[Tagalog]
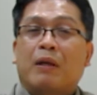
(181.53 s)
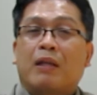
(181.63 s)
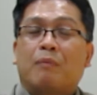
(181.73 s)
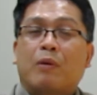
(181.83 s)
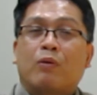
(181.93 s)

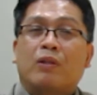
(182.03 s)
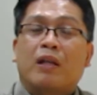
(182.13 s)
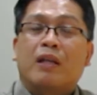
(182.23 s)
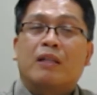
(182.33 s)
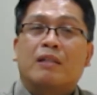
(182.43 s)

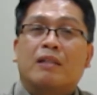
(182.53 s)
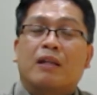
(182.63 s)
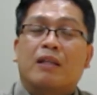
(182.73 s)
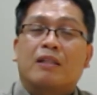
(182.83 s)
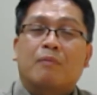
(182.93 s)
pakikipag-ugnayan sa
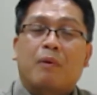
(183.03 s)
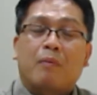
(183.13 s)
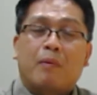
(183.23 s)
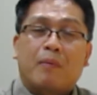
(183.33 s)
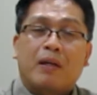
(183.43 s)
Kanya sa
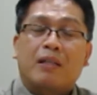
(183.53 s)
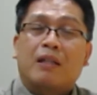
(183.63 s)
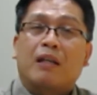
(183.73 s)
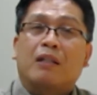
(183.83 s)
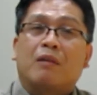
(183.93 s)

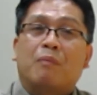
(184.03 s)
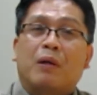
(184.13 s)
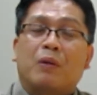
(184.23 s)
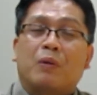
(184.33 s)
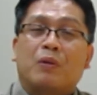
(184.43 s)
pamamagitan ng ating
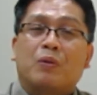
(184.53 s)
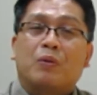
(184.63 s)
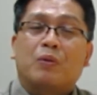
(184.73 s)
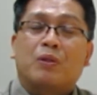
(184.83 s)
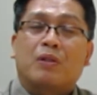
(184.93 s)
Panginoong
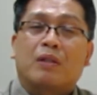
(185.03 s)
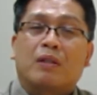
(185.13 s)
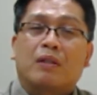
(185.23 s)
Hesus.